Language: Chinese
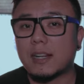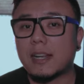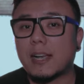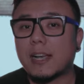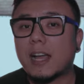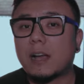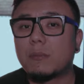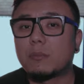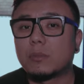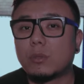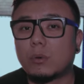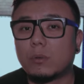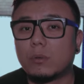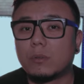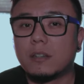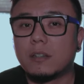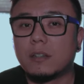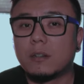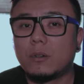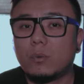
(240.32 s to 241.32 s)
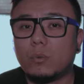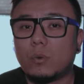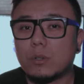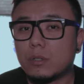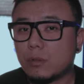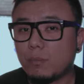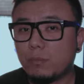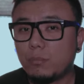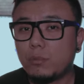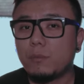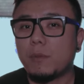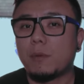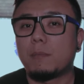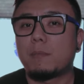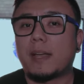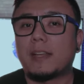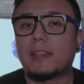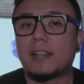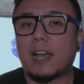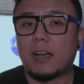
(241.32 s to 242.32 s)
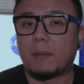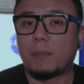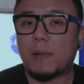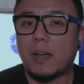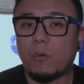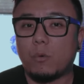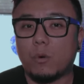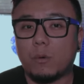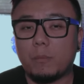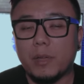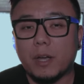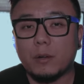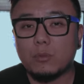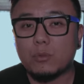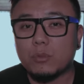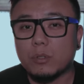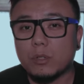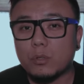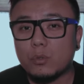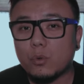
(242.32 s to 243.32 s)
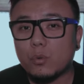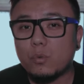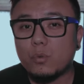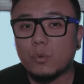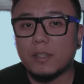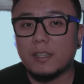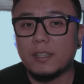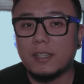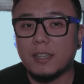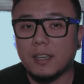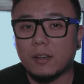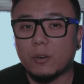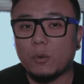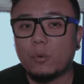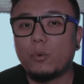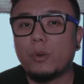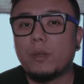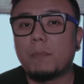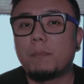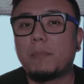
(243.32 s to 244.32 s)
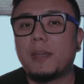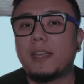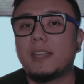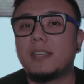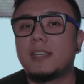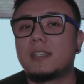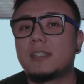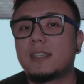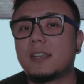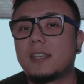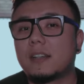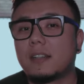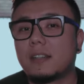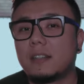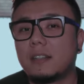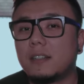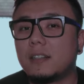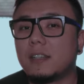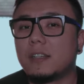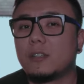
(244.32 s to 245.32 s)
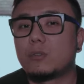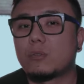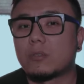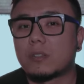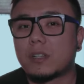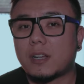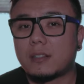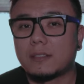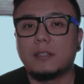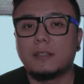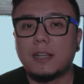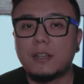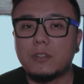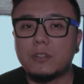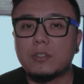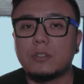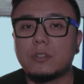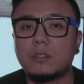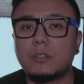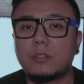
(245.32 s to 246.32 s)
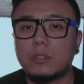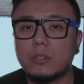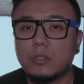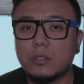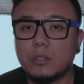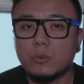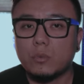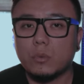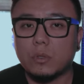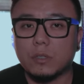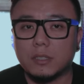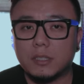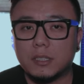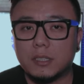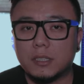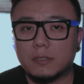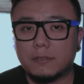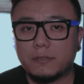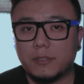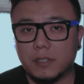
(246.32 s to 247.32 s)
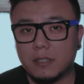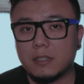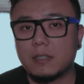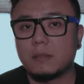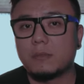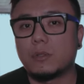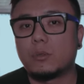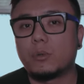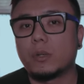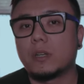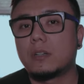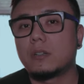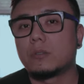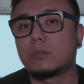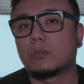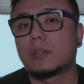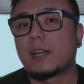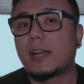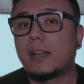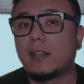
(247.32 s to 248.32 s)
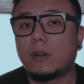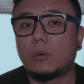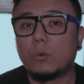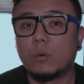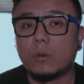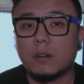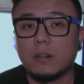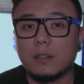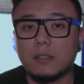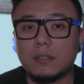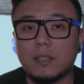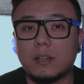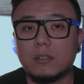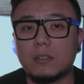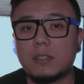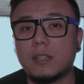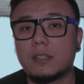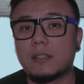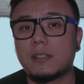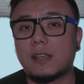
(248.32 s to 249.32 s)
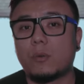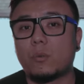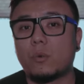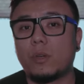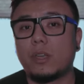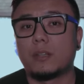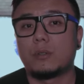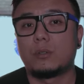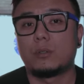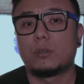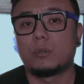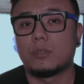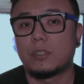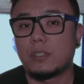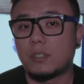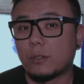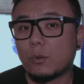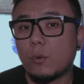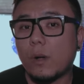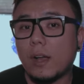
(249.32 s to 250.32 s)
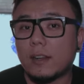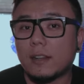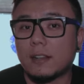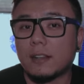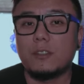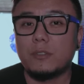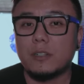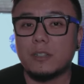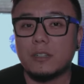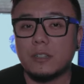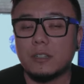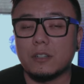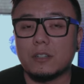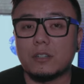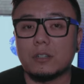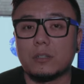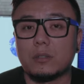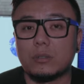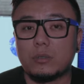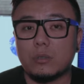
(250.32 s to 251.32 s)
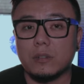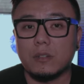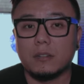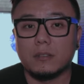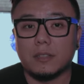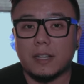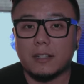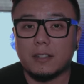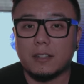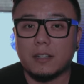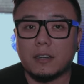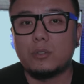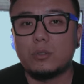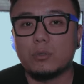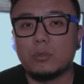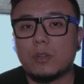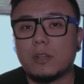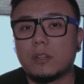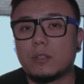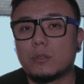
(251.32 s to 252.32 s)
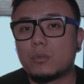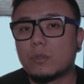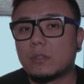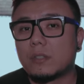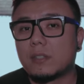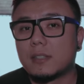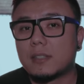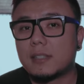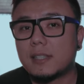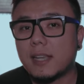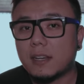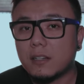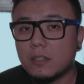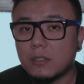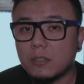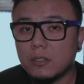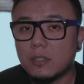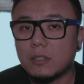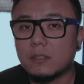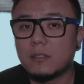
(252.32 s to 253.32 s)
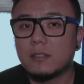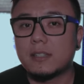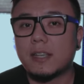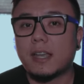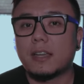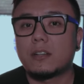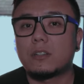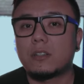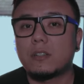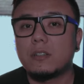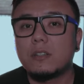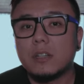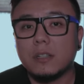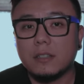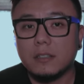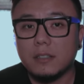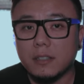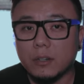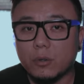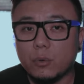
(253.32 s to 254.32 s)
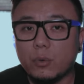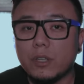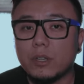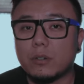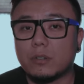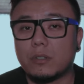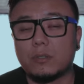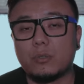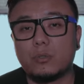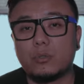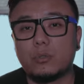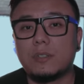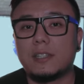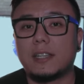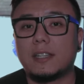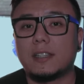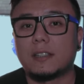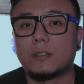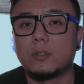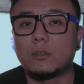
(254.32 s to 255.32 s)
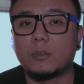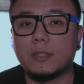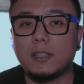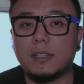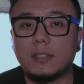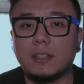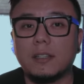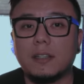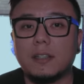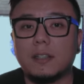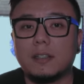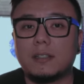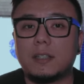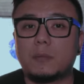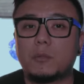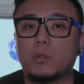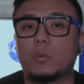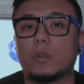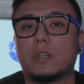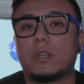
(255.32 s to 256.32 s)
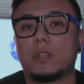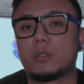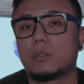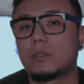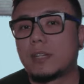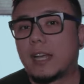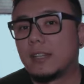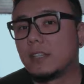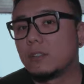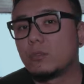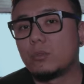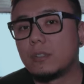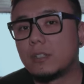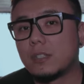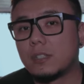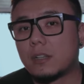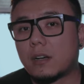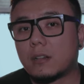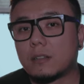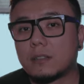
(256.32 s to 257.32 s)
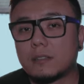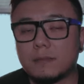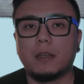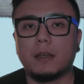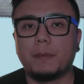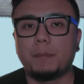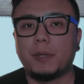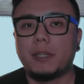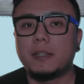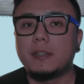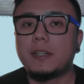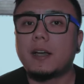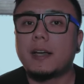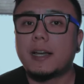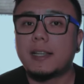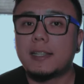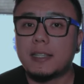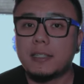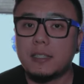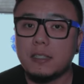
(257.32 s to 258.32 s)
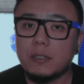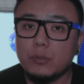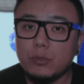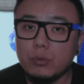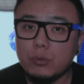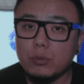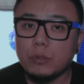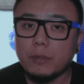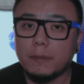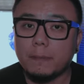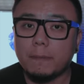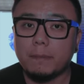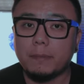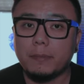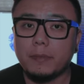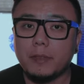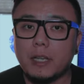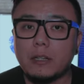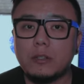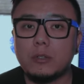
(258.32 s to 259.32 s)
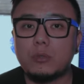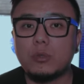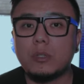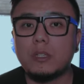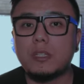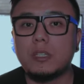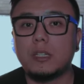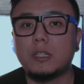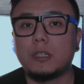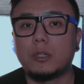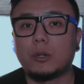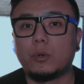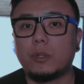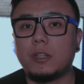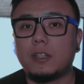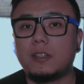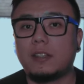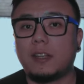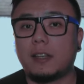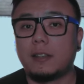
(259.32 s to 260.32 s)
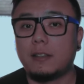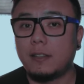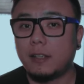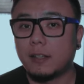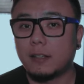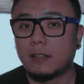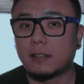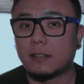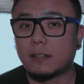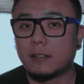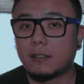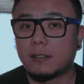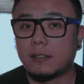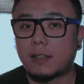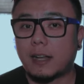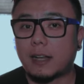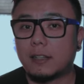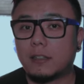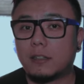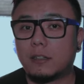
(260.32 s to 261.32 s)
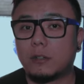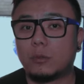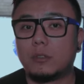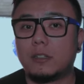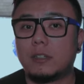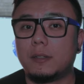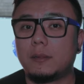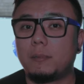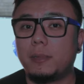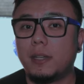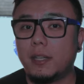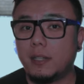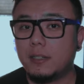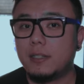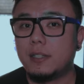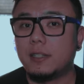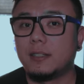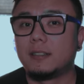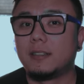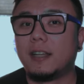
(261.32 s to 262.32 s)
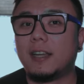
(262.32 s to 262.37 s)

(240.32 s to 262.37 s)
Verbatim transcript: 大家看不懂，我就不明白，哪怕我标注了中文，也会被一些人恶意中伤。但是支持我的粉丝们会各种开导我，到现在我也就习惯了，因为真的是众口难调，就算你做的再认真、再真诚，也会有人曲解你的用意。那么我也就懒得去计较了。频道还在继续，但是最近有一点点达到了我的瓶颈，